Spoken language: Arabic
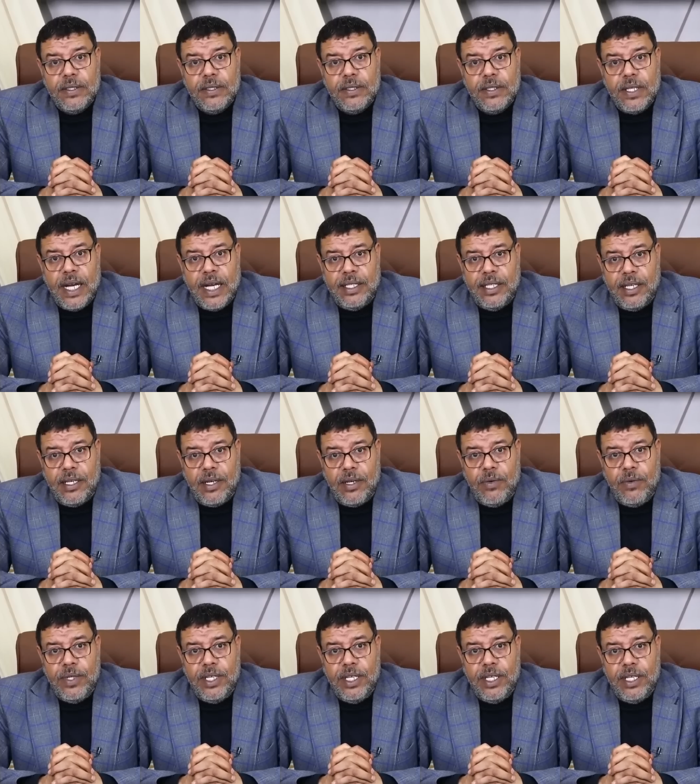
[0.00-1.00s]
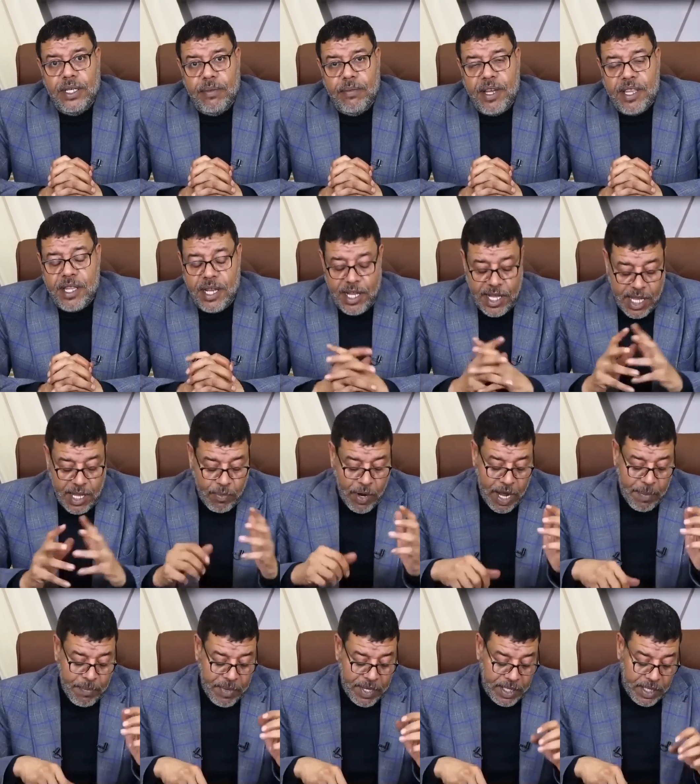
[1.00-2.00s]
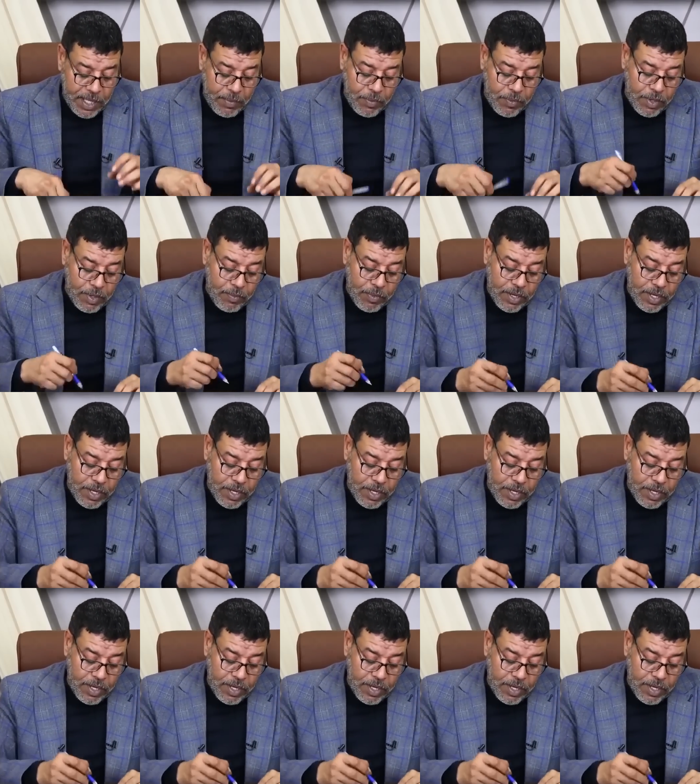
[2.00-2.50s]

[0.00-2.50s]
عندك روي اقول لك زي آه، محمد الم...